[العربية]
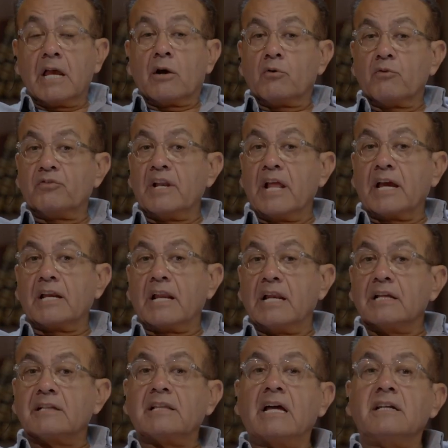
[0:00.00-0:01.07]
وفي الاخر قال
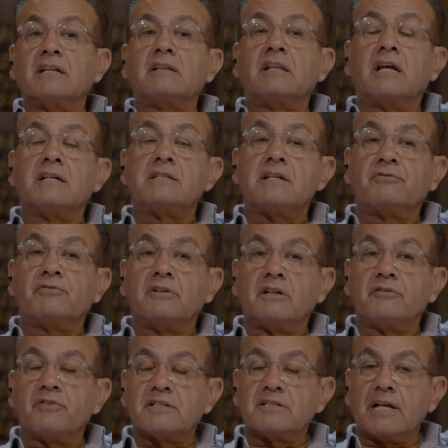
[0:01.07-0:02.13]
لك تعالي نطلع نسافر
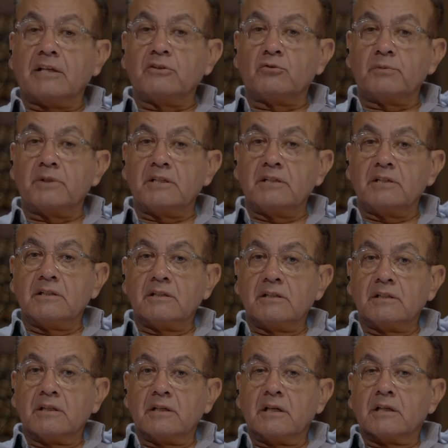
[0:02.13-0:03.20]
نتفسح يومين
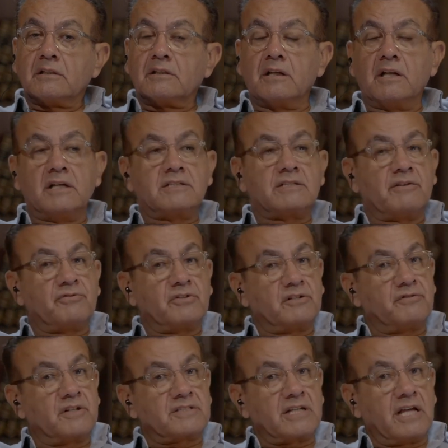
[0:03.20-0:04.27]
طلعت يسافر
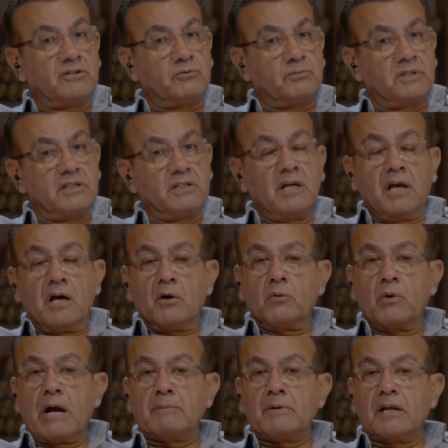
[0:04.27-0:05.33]
يتفسح يومين
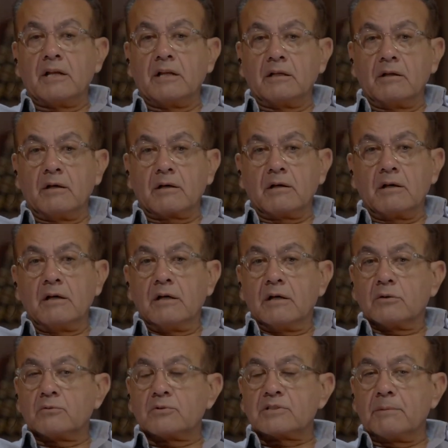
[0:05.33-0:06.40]
وعمل العلاقه
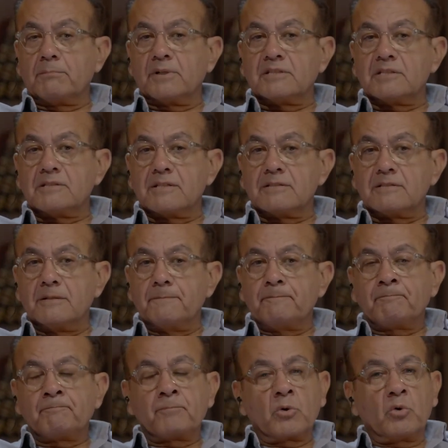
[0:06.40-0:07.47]
وظبط السيستم
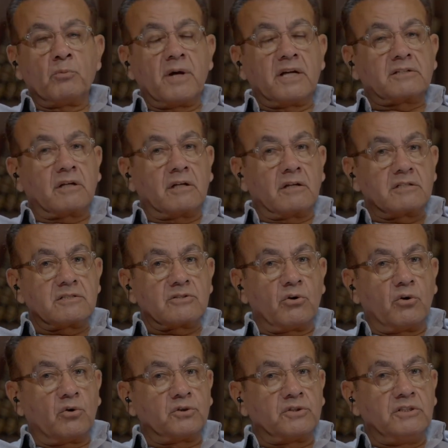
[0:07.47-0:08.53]
وبقت خلاص
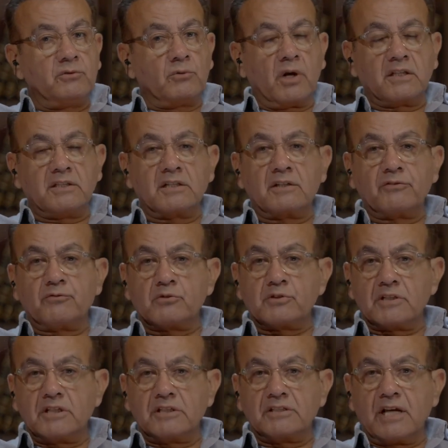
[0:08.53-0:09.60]
اقعدي وهديكي الفلوس
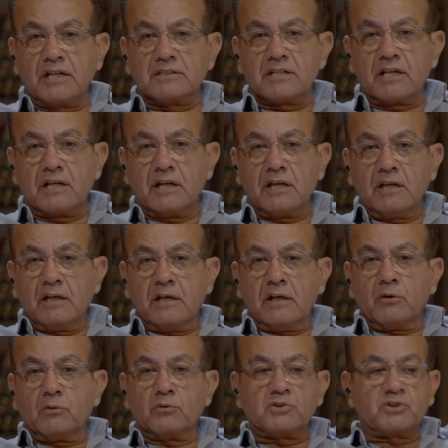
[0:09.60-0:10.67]
اللي انت عايزاها
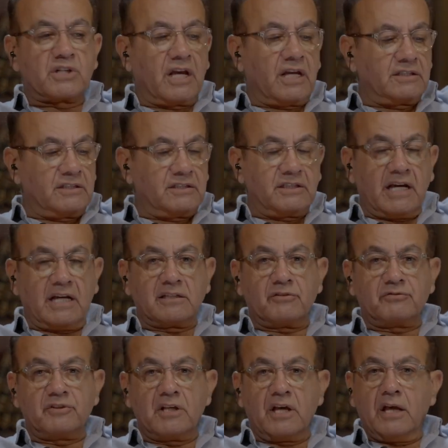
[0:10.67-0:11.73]
والشقه دي انت قاعده
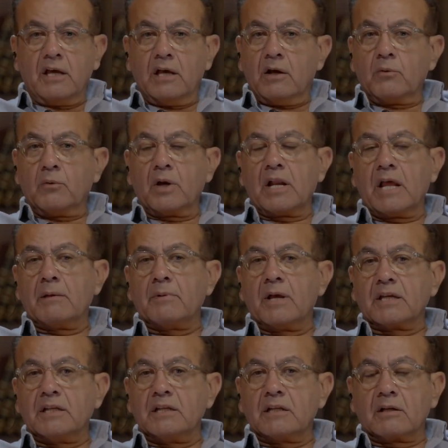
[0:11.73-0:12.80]
فيها وانا هبقى
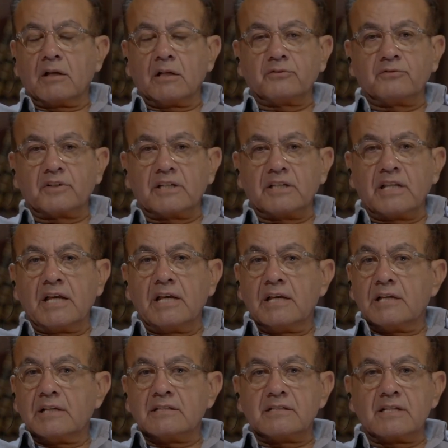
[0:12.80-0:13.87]
اجي لك خطف كده
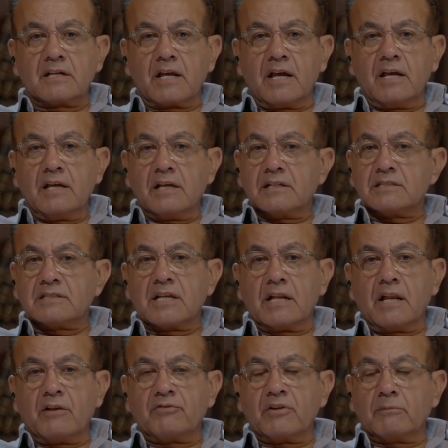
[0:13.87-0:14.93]
سرقه زي
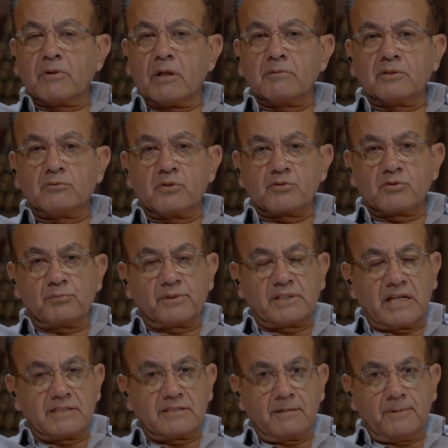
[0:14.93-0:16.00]
الافلام الابيض واسود
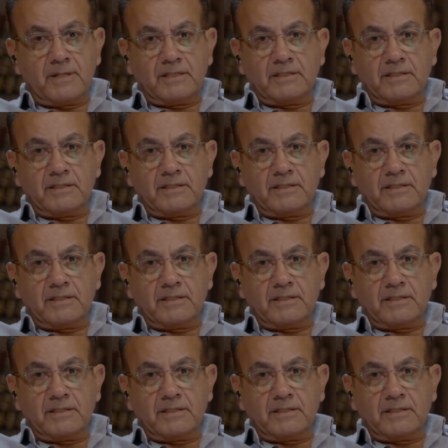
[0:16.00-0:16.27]
بتاعت زمان